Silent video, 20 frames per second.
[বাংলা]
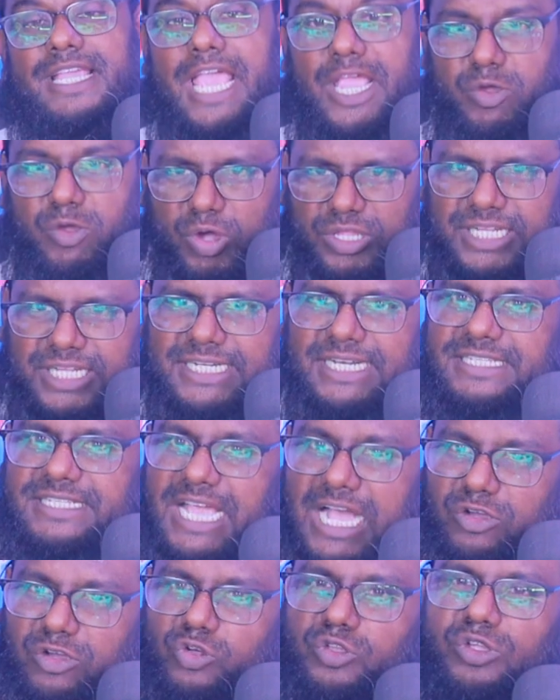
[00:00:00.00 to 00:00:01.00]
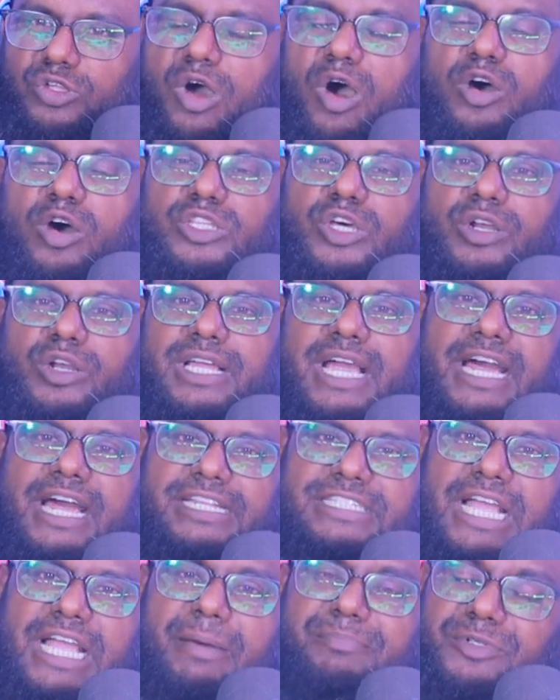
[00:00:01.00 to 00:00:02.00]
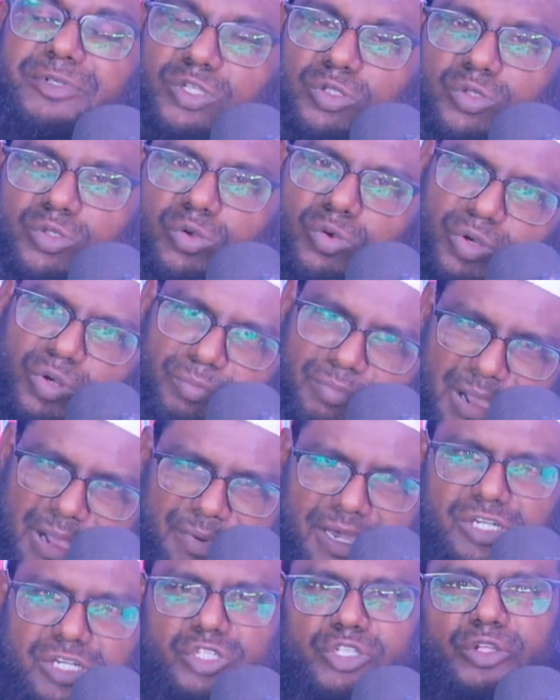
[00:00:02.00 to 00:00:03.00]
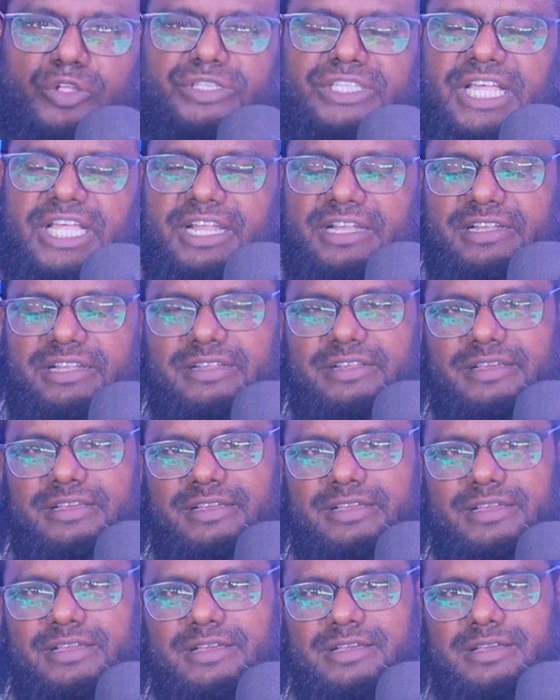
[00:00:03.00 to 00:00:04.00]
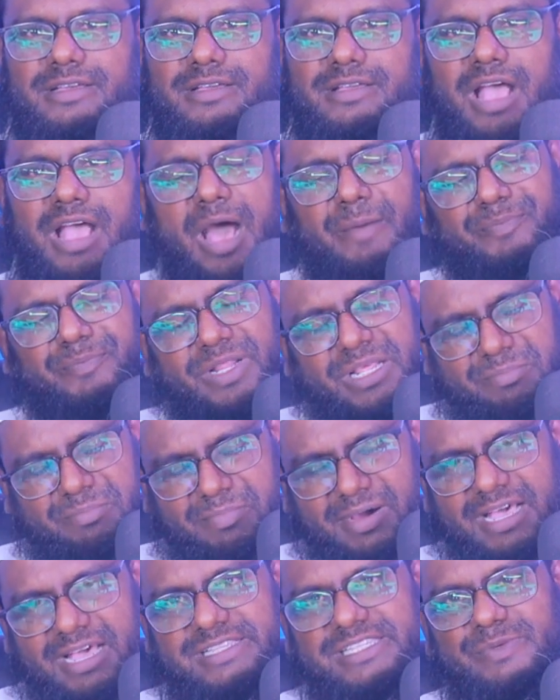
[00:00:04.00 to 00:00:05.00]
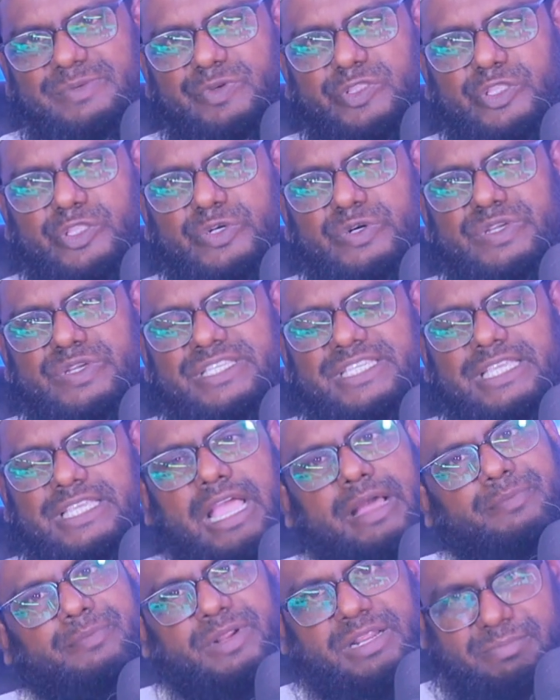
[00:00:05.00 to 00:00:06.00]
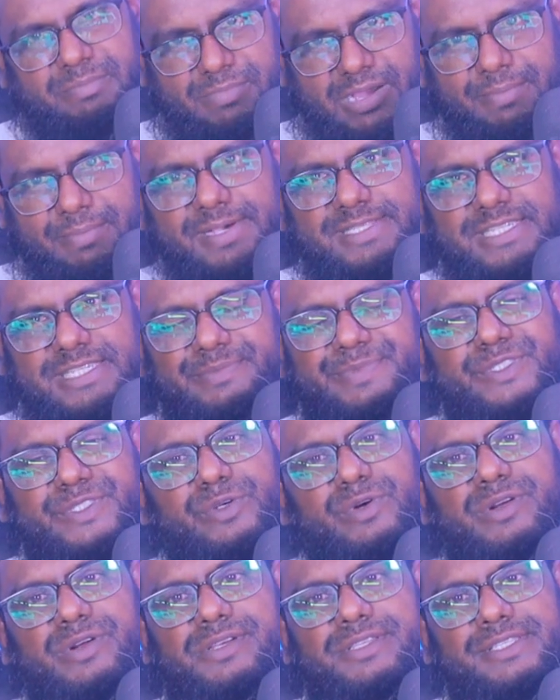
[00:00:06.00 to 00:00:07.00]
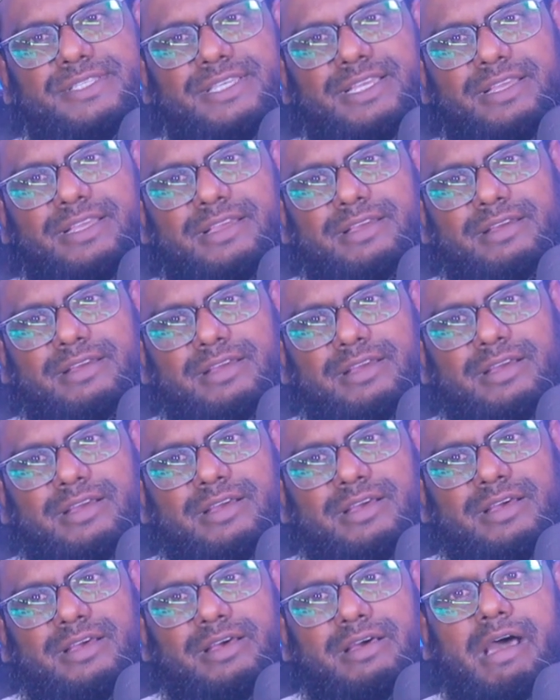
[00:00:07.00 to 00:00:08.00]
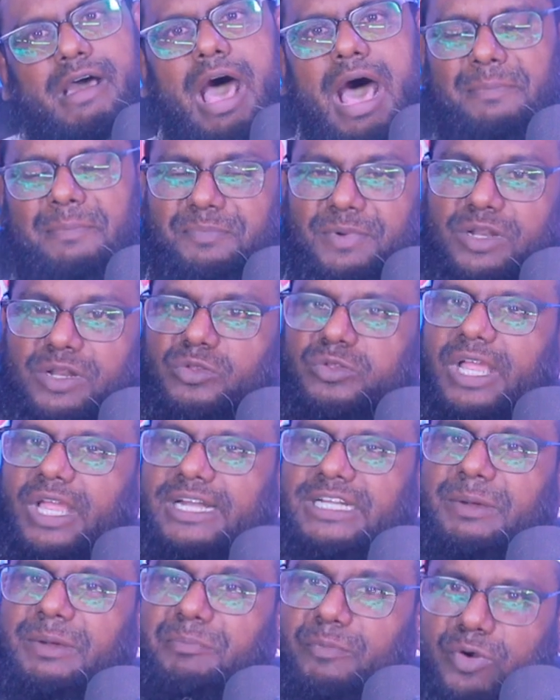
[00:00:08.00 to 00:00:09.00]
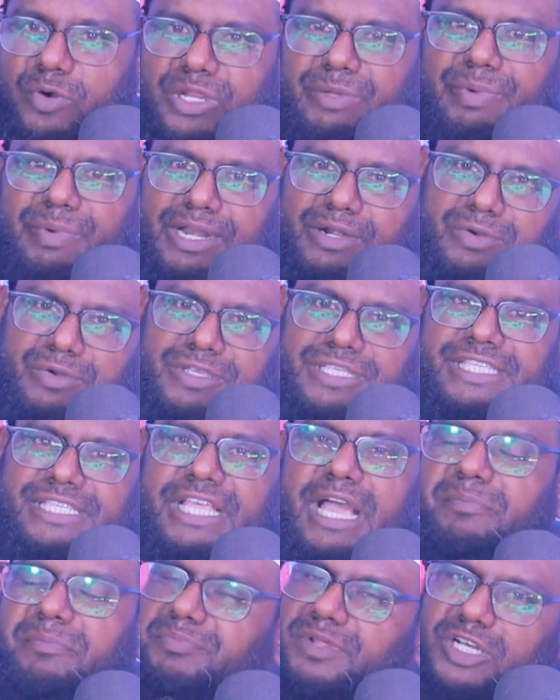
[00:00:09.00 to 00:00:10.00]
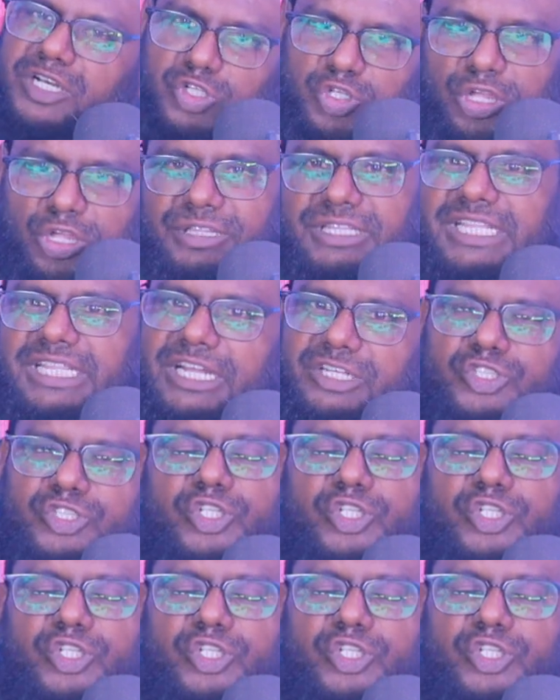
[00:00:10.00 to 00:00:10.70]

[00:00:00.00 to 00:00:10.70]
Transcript: এই কথাটা জাগ্রত হওয়া দরকার যে আপনিও তো কোনো বাবার সন্তান আপনার মা জীবিত রয়েছে আপনার বাবা জীবিত রয়েছে আপনারও তো একটা পরিবার রয়েছে আপনার সন্তান